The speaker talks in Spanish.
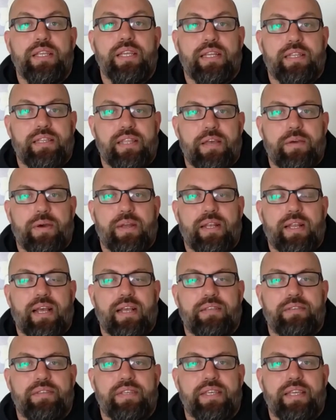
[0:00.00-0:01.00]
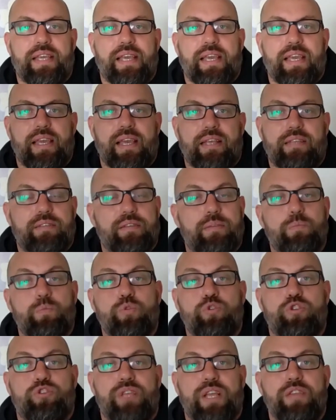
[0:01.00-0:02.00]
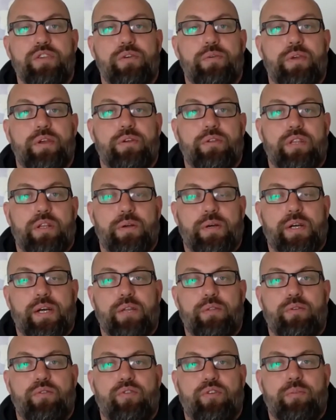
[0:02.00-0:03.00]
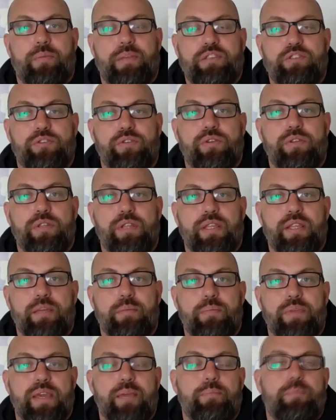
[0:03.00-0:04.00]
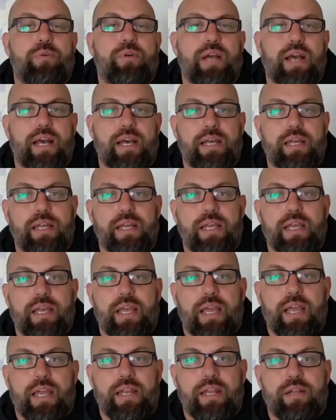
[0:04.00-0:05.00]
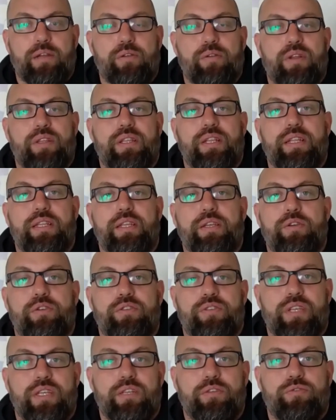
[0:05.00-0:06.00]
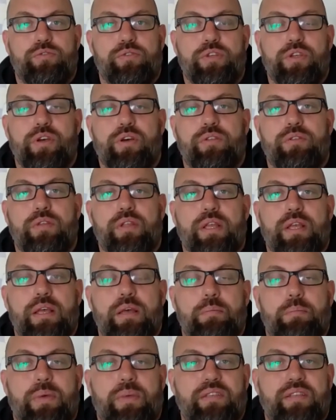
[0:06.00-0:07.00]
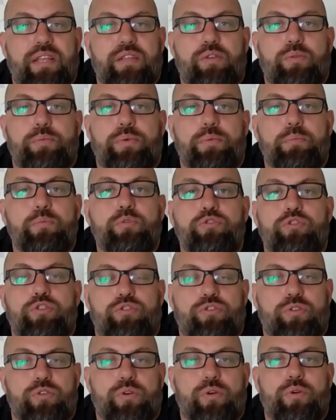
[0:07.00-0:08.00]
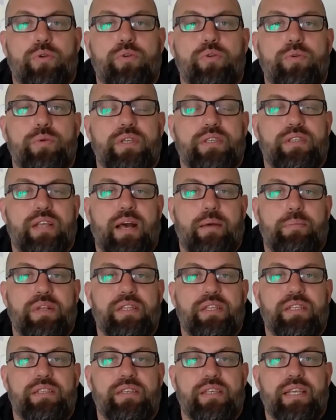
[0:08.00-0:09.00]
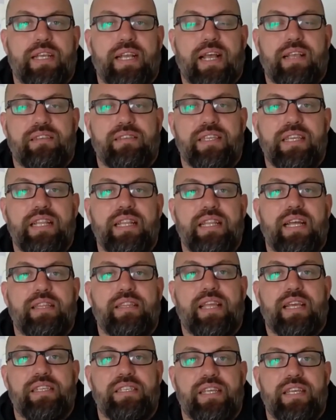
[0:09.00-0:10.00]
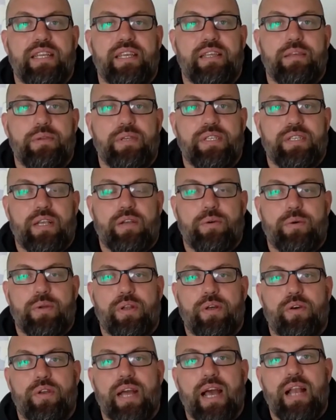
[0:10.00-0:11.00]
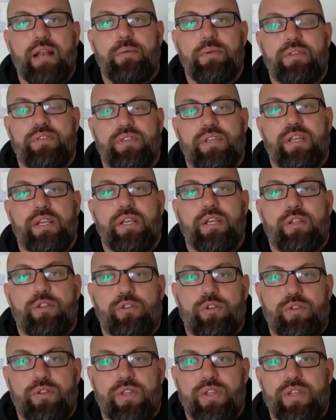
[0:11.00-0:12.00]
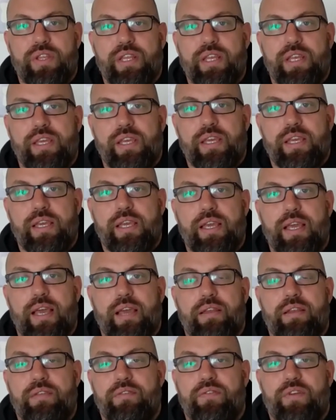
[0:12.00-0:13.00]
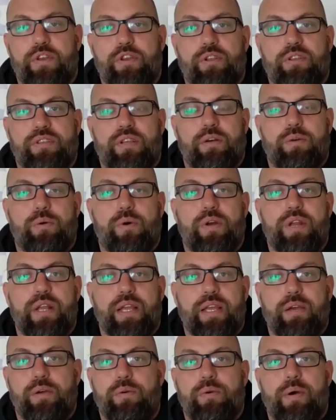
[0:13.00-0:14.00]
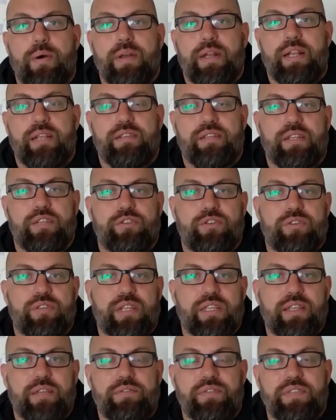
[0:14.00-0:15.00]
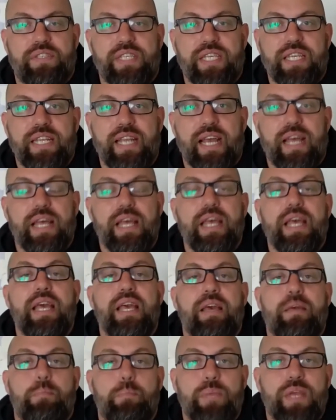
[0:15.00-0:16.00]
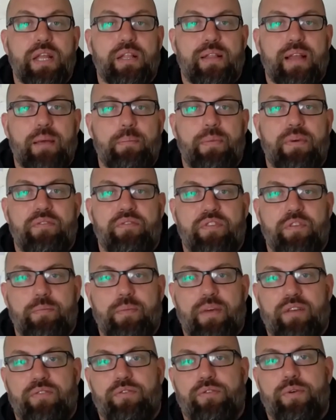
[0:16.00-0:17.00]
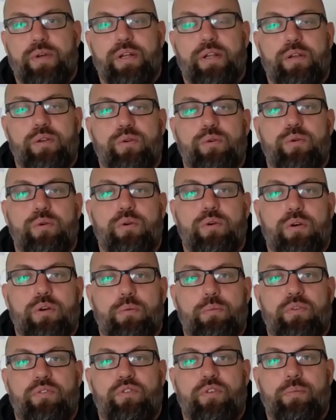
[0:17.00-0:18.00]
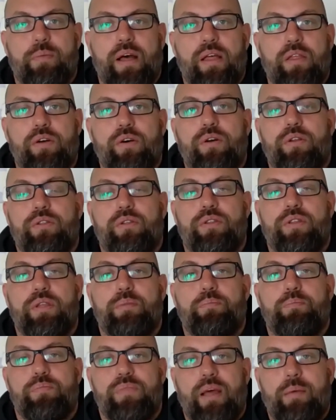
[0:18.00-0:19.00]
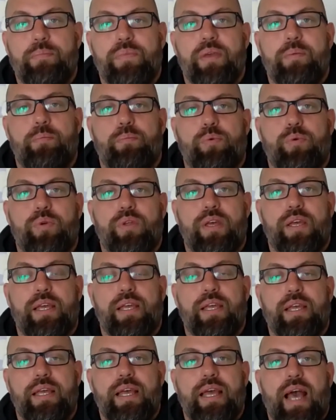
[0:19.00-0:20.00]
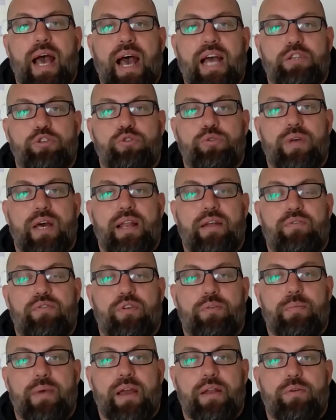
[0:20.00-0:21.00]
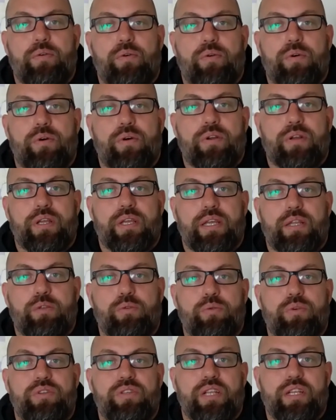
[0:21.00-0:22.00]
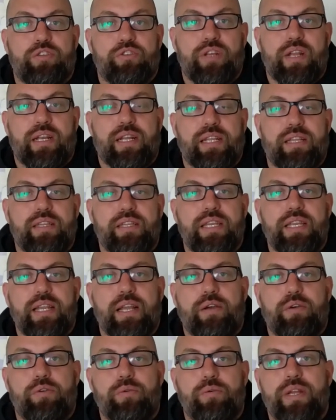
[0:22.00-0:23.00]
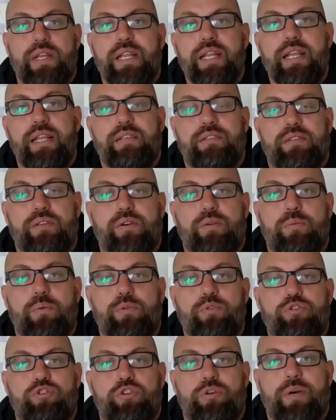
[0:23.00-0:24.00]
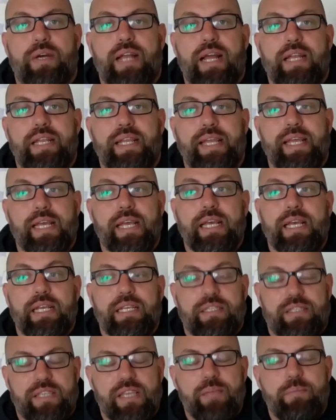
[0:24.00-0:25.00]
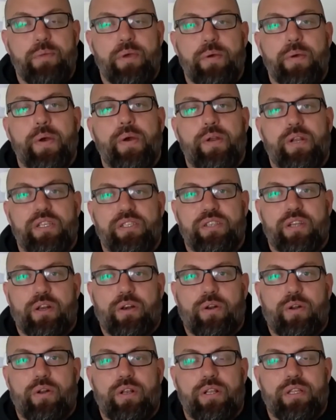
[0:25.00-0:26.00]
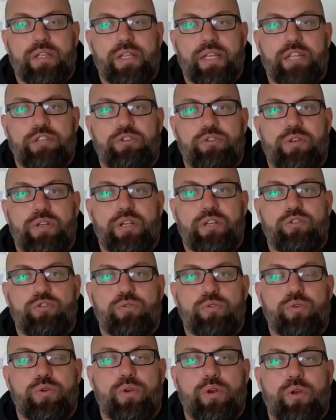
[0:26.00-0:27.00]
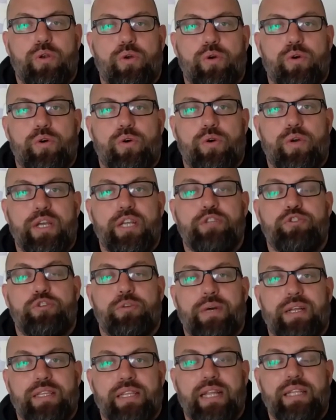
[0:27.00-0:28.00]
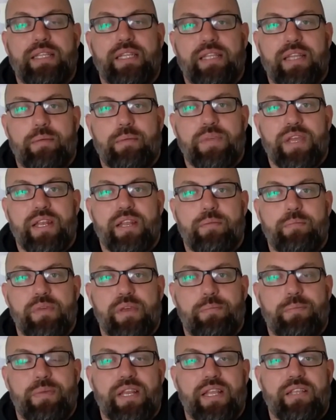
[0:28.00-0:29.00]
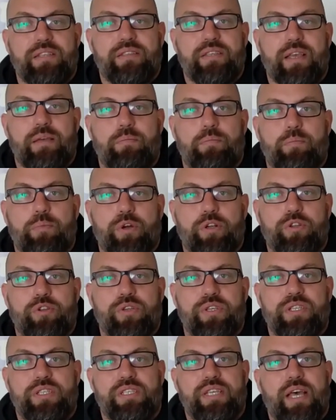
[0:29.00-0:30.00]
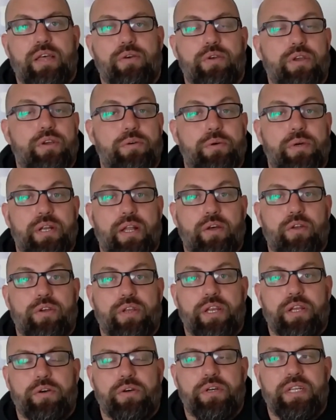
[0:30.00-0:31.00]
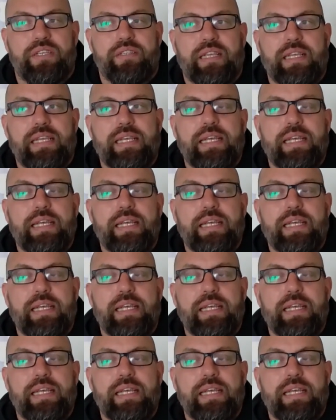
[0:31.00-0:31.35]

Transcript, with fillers: y Esteban. Así que hace muchos años vengo trabajando en formación, desde mi época en el Club Atlético Ceres Unión, pasando por muchos otros clubes, aprendices de Casilda, talleres de Villa de Bonador Galvez, donde dirigí en inferiores a jugadores que jugaban en la selección santafesina, mi etapa en Firmar Fuego Club como formador, donde también pude ayudar a formar a un jugador que estuvo en selección argentina, en juveniles, como Lucio Barani. Sí, me veo en ese rol. De hecho, en el sur lo he hecho bastante también en mi experiencia en Puerto Deseado y en Gobernador Gregores